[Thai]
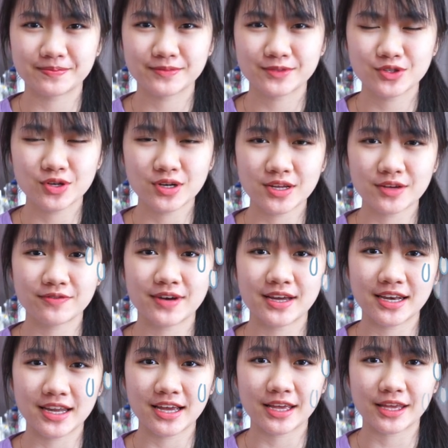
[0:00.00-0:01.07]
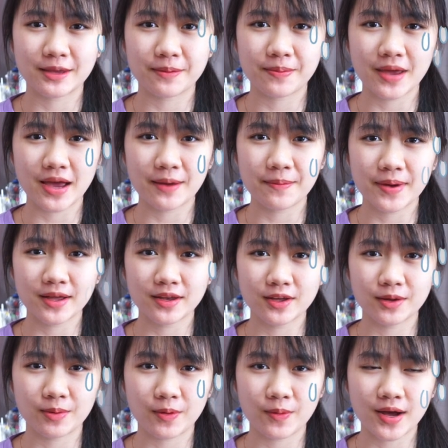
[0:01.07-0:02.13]
ช่วงนี้ฟ้าถ่ายคลิปยากมากเลย
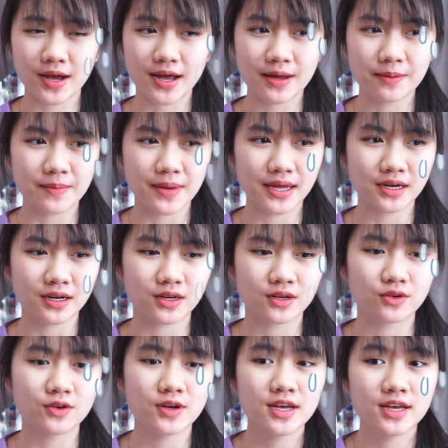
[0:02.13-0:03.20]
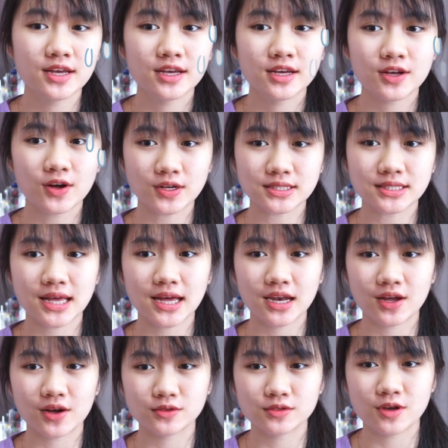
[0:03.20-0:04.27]
เพราะว่าข้างบ้านเขาก่อสร้างแล้ว
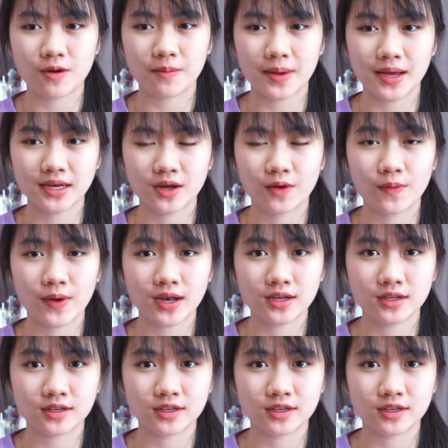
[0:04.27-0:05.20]
เขาเจาะบ้านทั้งวันเล